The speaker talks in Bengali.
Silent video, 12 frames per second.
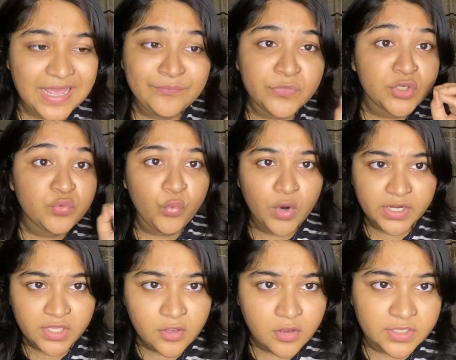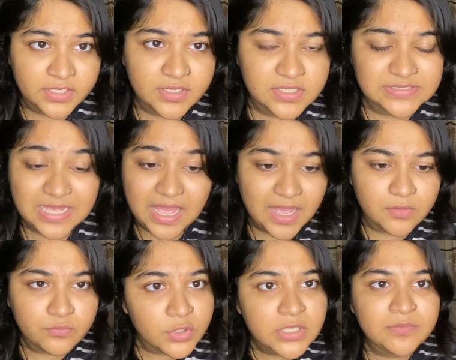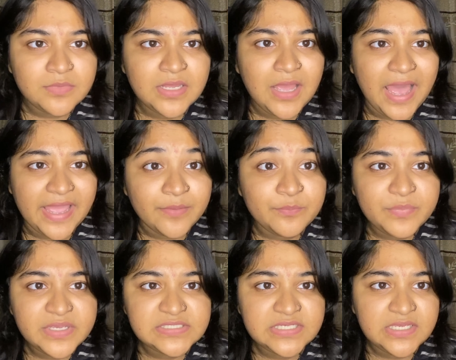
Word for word: আই এম নট ওয়ার্কিং অন ইট বললাম না আই এম বিজি